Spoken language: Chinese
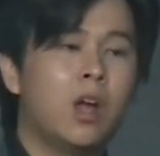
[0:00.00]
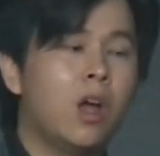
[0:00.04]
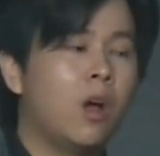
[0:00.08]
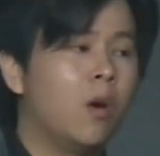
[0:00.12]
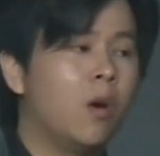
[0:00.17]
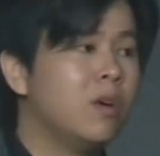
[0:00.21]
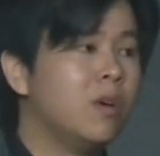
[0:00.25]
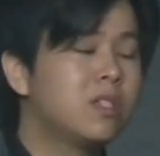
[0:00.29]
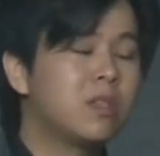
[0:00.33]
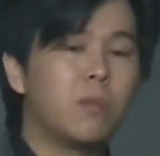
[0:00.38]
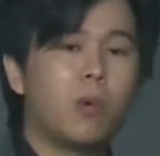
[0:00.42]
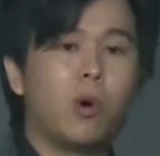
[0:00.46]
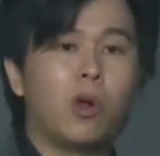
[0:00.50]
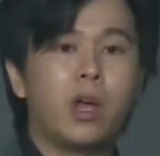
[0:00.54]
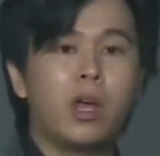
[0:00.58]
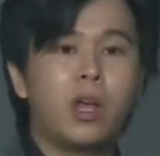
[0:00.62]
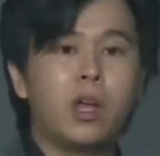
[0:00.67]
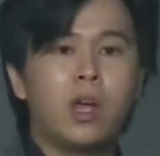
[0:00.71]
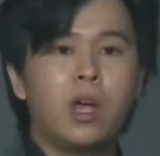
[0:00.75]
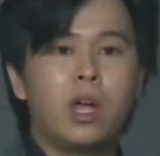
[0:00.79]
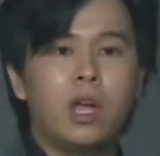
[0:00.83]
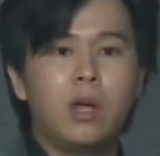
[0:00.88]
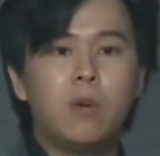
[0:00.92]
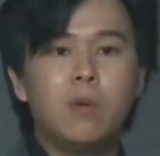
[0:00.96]
为什么呢？
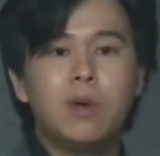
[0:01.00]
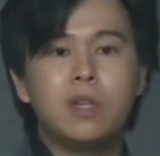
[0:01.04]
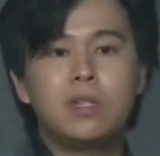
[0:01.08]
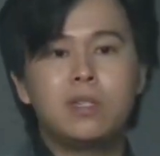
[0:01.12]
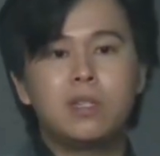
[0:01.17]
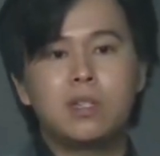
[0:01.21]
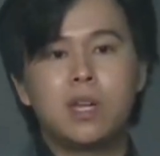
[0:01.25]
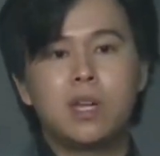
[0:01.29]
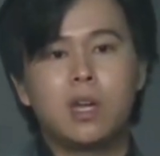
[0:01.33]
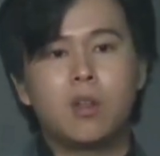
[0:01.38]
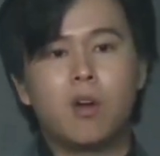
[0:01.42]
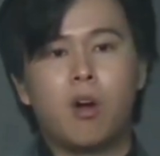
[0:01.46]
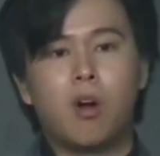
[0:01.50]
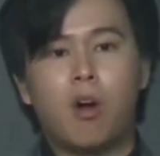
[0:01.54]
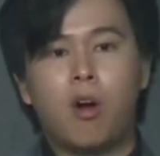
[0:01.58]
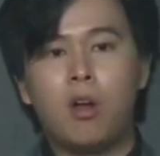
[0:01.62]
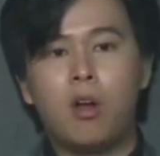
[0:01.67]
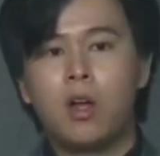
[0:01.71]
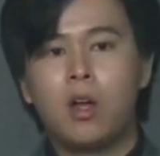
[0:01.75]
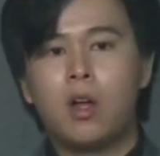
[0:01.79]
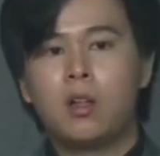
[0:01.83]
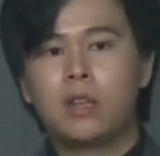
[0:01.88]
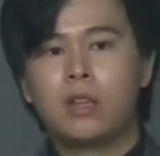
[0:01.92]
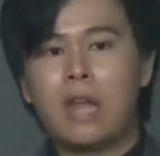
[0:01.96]
因为今天哦，
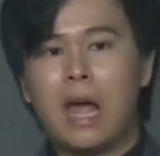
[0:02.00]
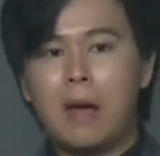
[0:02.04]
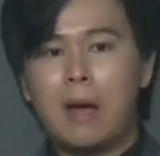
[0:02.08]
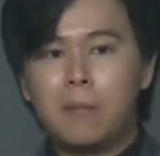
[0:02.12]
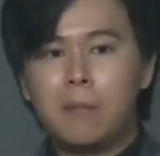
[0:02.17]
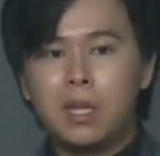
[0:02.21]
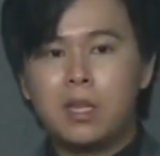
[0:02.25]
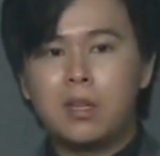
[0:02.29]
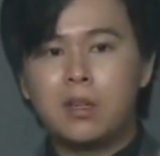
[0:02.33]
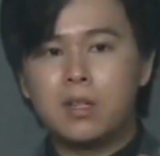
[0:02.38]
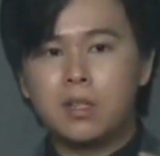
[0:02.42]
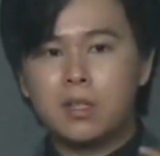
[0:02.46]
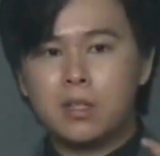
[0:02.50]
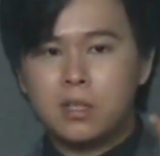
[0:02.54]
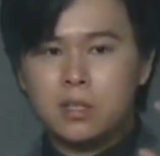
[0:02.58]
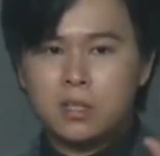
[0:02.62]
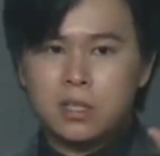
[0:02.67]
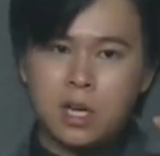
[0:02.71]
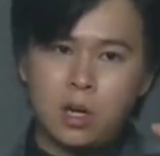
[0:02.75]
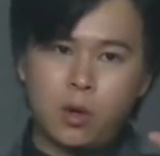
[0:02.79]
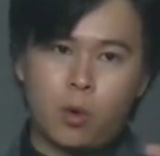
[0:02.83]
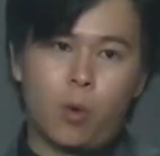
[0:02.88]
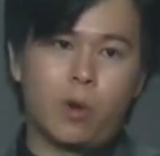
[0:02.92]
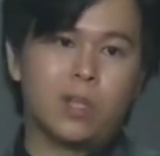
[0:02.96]
他们的这
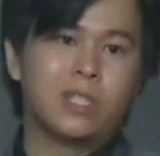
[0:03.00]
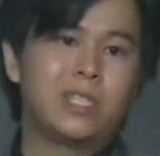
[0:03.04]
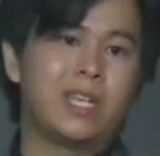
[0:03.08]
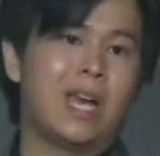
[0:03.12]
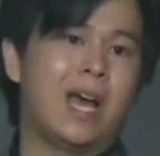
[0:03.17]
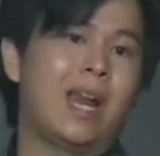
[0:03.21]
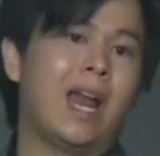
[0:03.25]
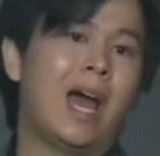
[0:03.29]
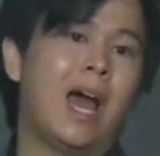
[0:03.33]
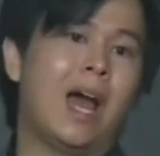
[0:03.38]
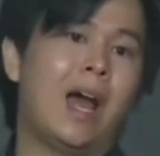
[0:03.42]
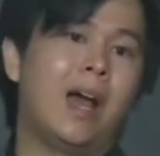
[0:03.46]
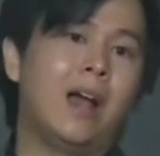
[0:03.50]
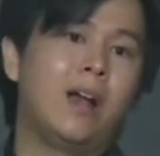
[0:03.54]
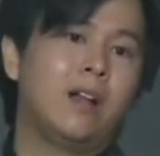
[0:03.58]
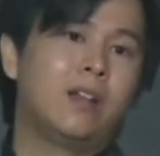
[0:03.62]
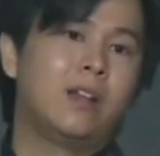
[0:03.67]
个国家啦，